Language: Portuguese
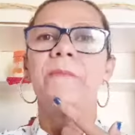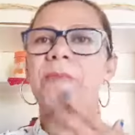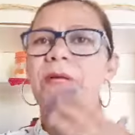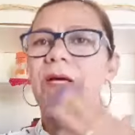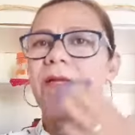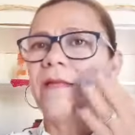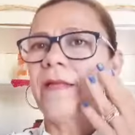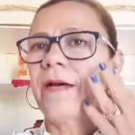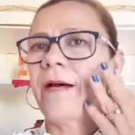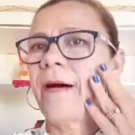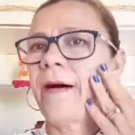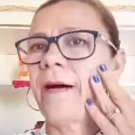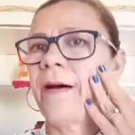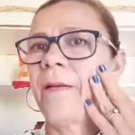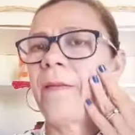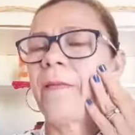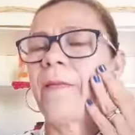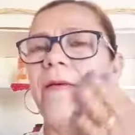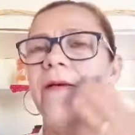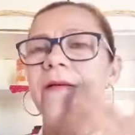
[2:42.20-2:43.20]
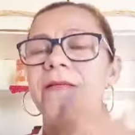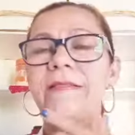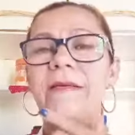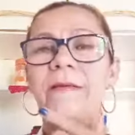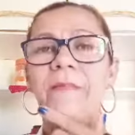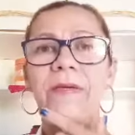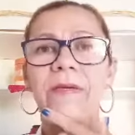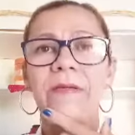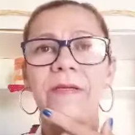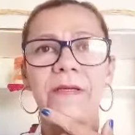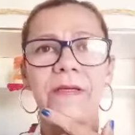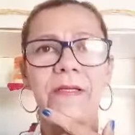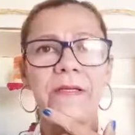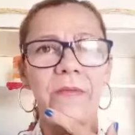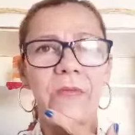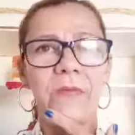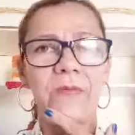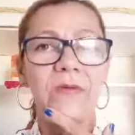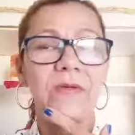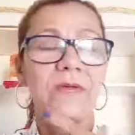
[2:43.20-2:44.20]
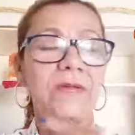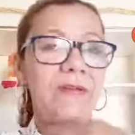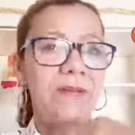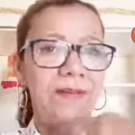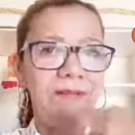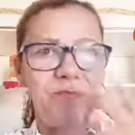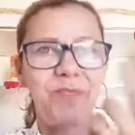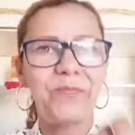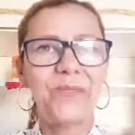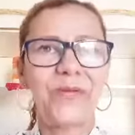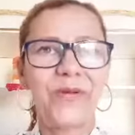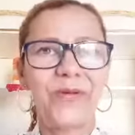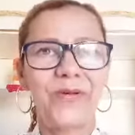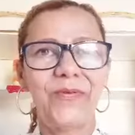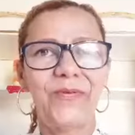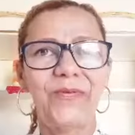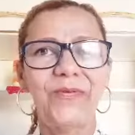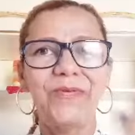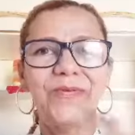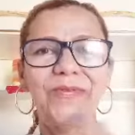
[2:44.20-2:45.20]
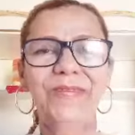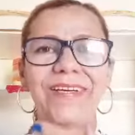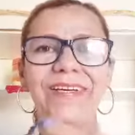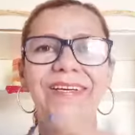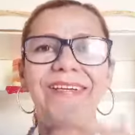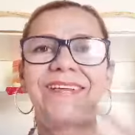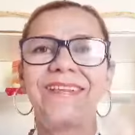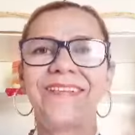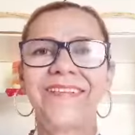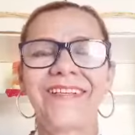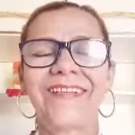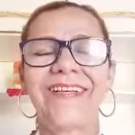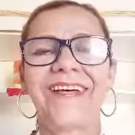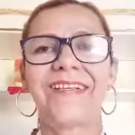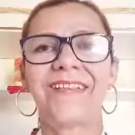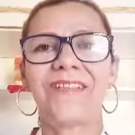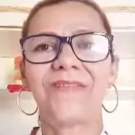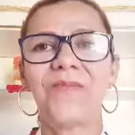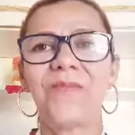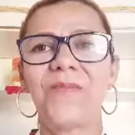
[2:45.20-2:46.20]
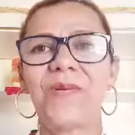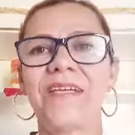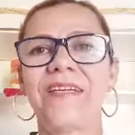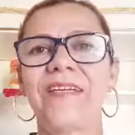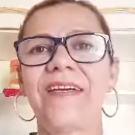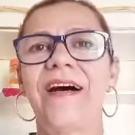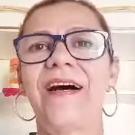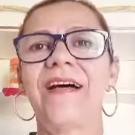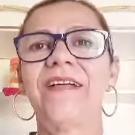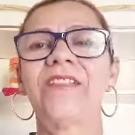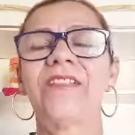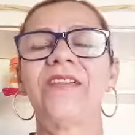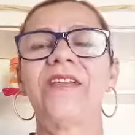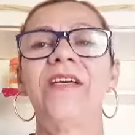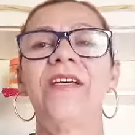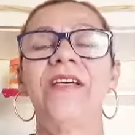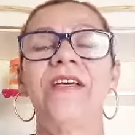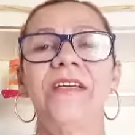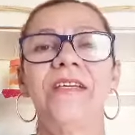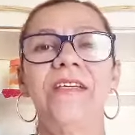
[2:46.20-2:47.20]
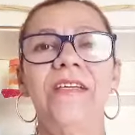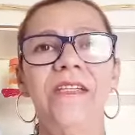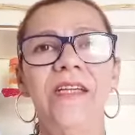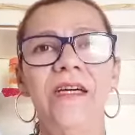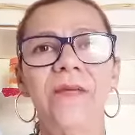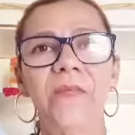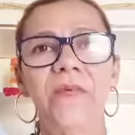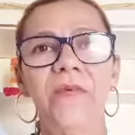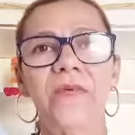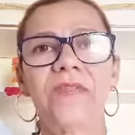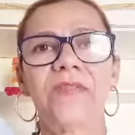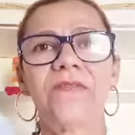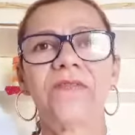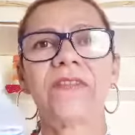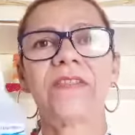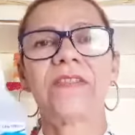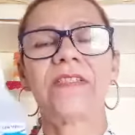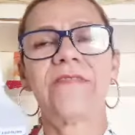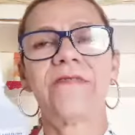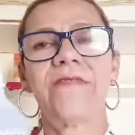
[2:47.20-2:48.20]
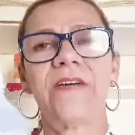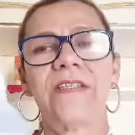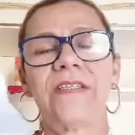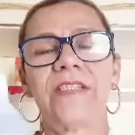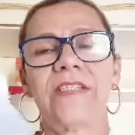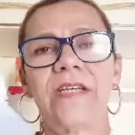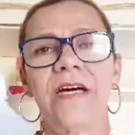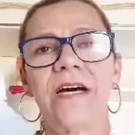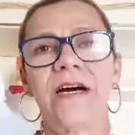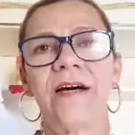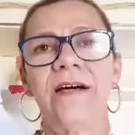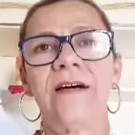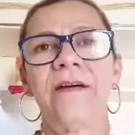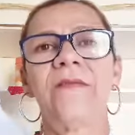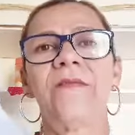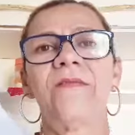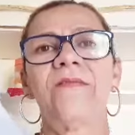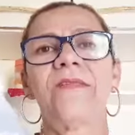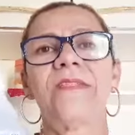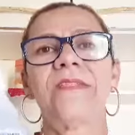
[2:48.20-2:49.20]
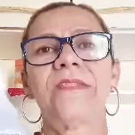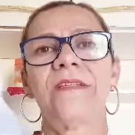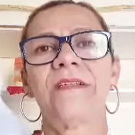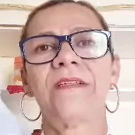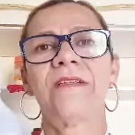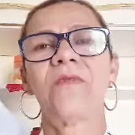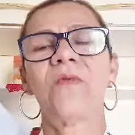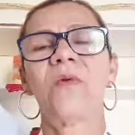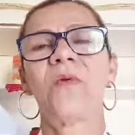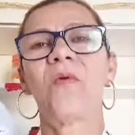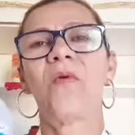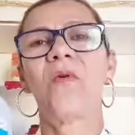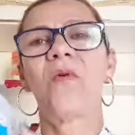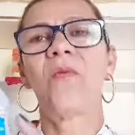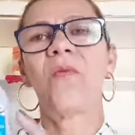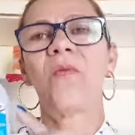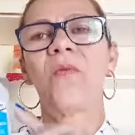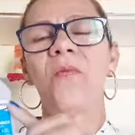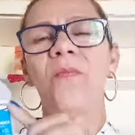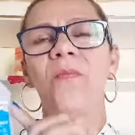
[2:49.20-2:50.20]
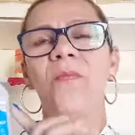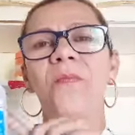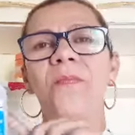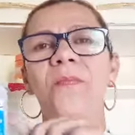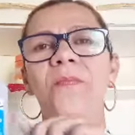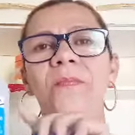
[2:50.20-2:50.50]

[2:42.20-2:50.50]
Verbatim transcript: para estar tá recebendo aquele produto, né, a sua maquiagem, e depois você vai estar usando como